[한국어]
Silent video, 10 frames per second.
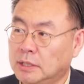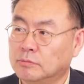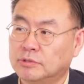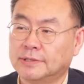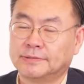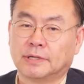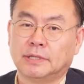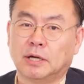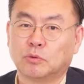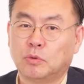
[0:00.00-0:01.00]
플러스가
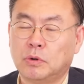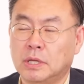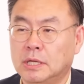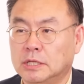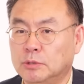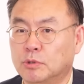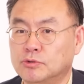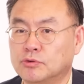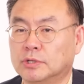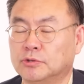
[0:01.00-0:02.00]
나고 이번
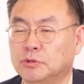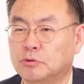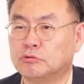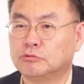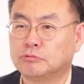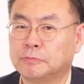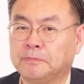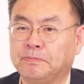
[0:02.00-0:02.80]
주 같은 경우도